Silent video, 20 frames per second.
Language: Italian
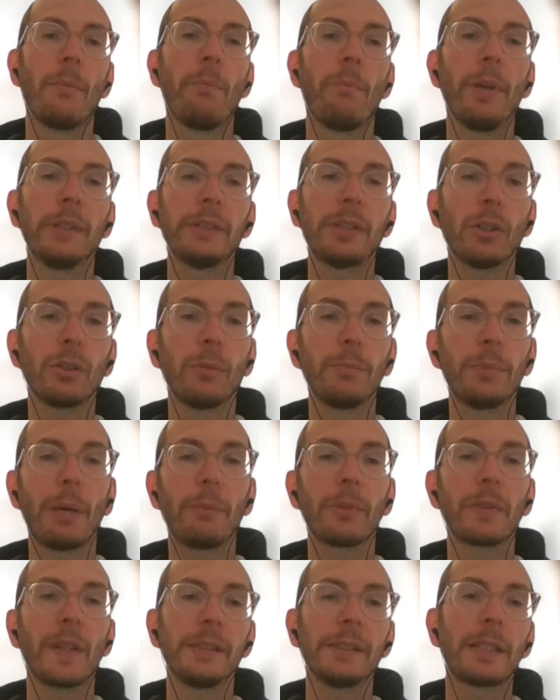però
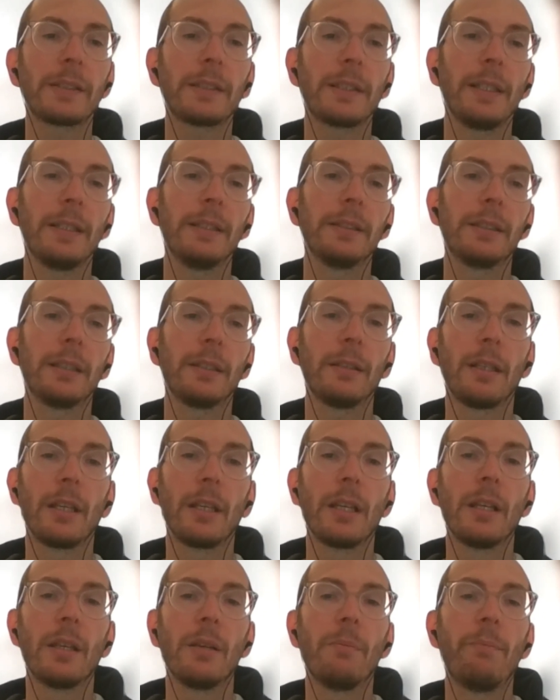dobbiamo stare attenti
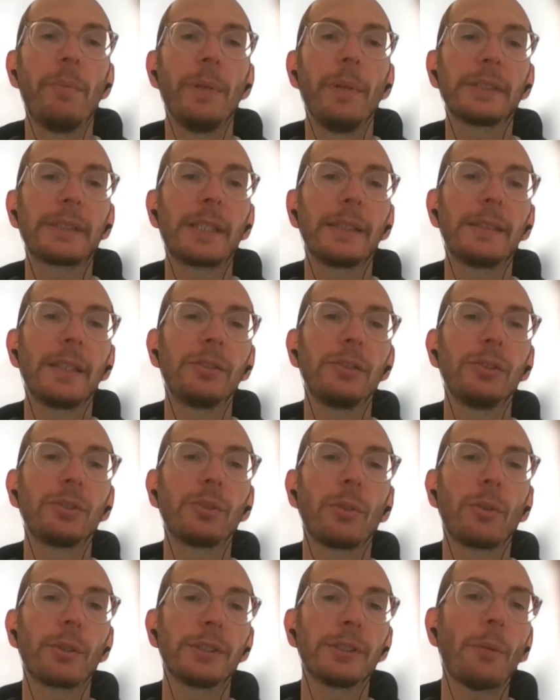perché se ci
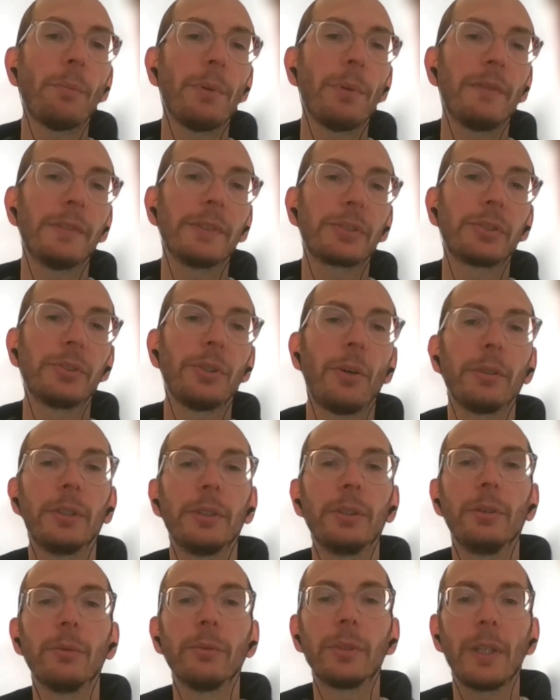sono troppe
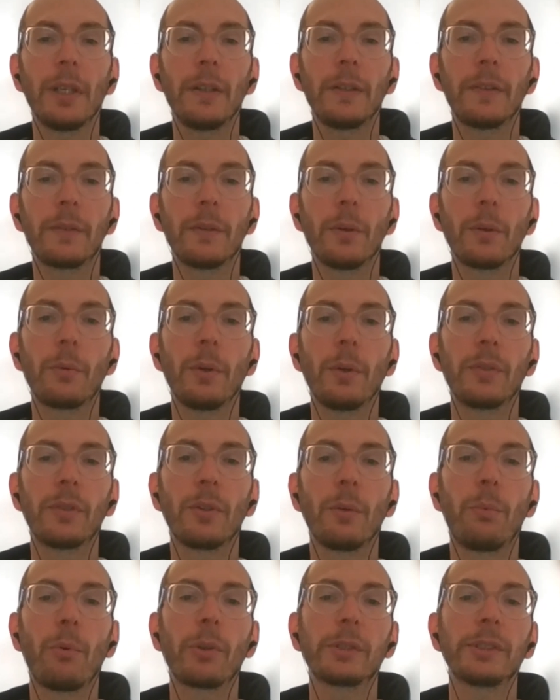versioni di un testo
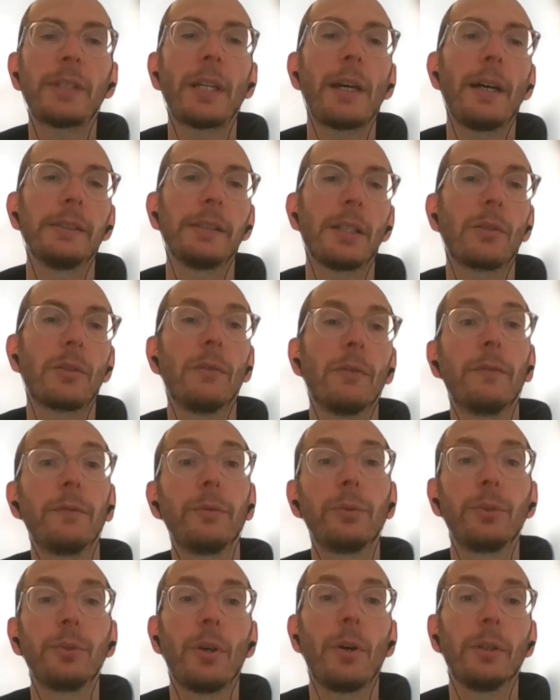questo può creare
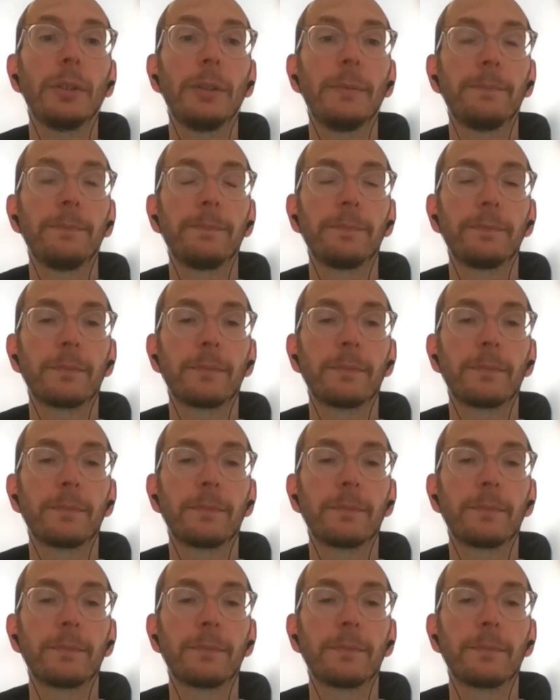confusione.